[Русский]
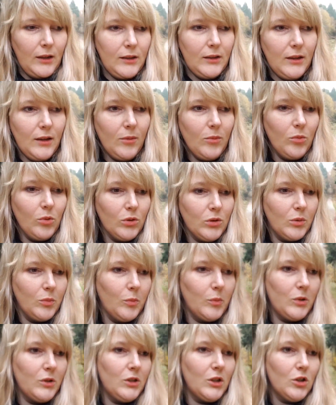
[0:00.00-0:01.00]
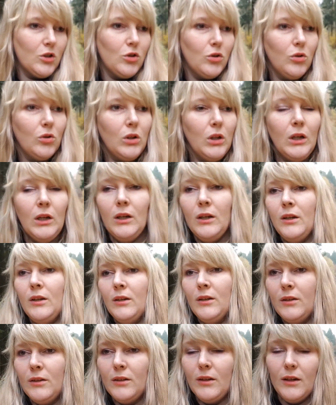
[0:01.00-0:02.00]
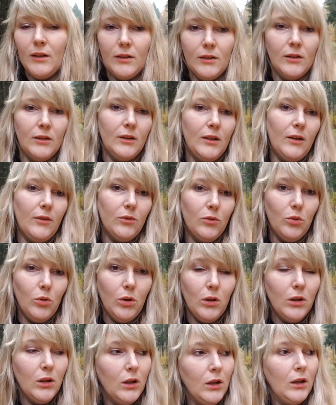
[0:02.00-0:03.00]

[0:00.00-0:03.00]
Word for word: там вот произошел не так и давно